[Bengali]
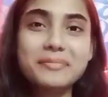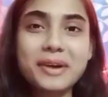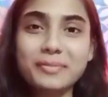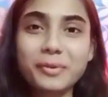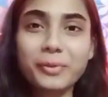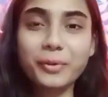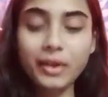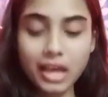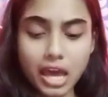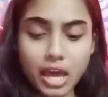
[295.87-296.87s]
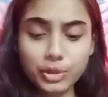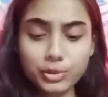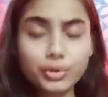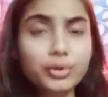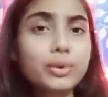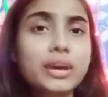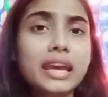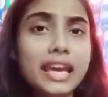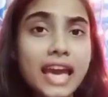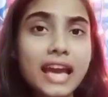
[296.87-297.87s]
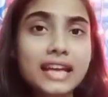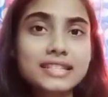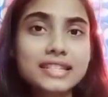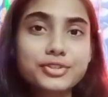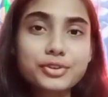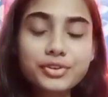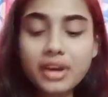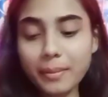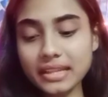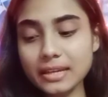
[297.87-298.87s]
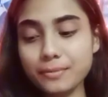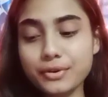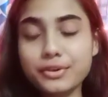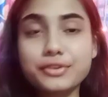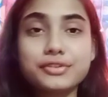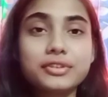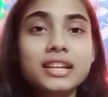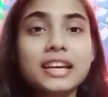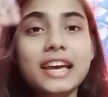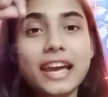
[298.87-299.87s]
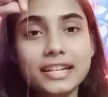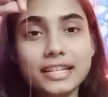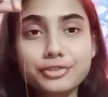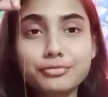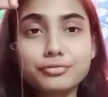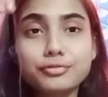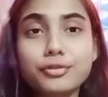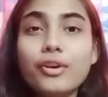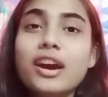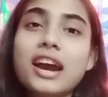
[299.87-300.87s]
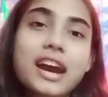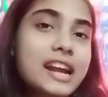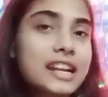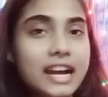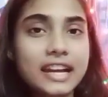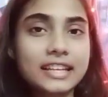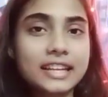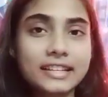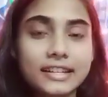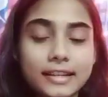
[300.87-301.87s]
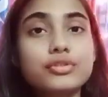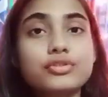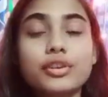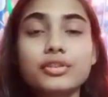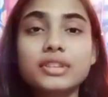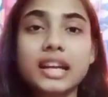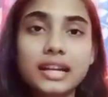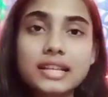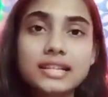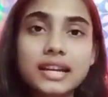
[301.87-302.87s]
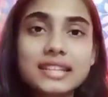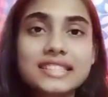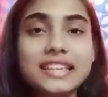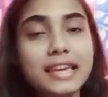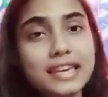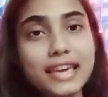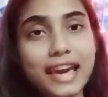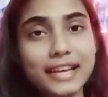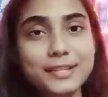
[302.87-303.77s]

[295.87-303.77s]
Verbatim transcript: মতো তো এই হ্যাক্সটির জন্য আমাদের প্রয়োজন একটা সুতো আর আইলাইনার চলো দেখা যাক যে এই হ্যাক্সটা